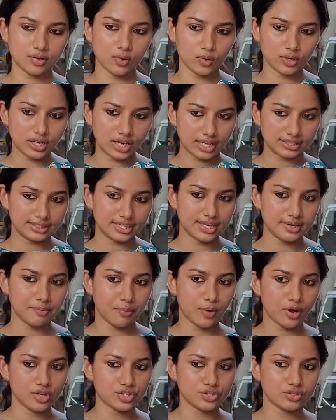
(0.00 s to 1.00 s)
কলকাতায়
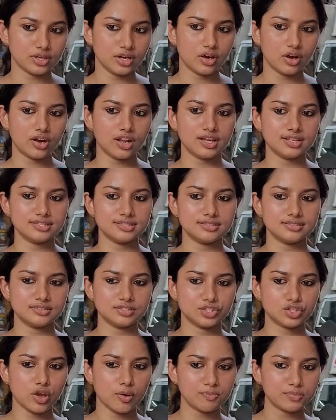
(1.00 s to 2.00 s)
পড়াশোনা করা
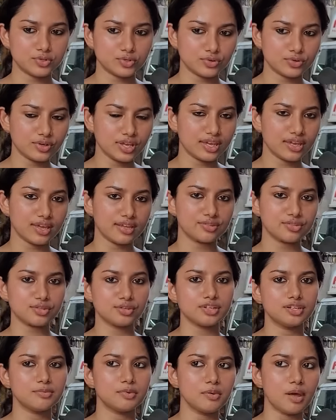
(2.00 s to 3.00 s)
সবটুকুকে কেন্দ্র
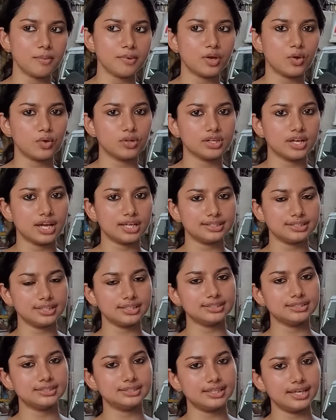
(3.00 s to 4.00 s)
করে বলবো আমি
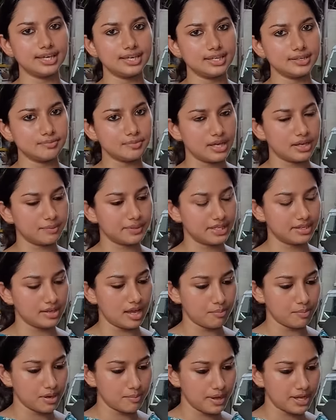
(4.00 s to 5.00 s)
কলকাতাতেই মানে
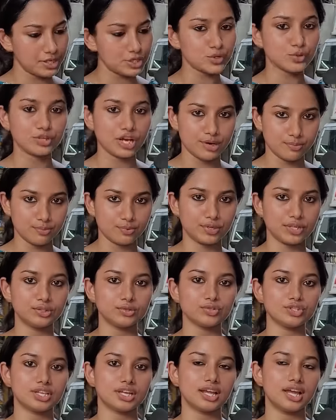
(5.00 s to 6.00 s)
আমার বাড়ি সোনারপুরে
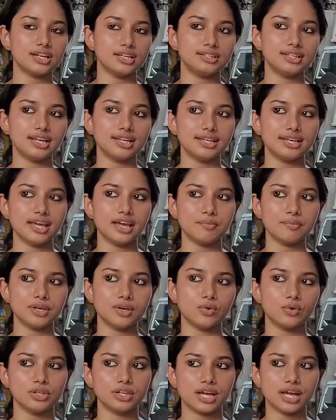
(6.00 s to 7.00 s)
তো সেখানে দাঁড়িয়ে আমি
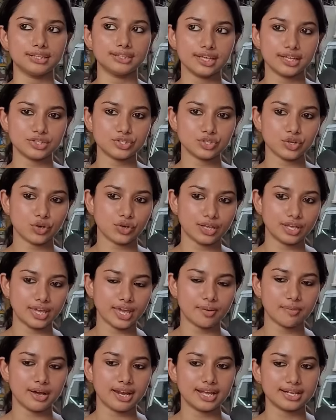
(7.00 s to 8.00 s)
কলকাতার সঙ্গে
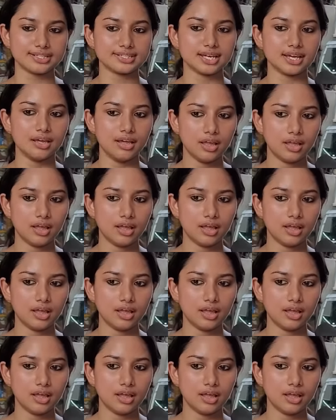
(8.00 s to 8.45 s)
আমার একটা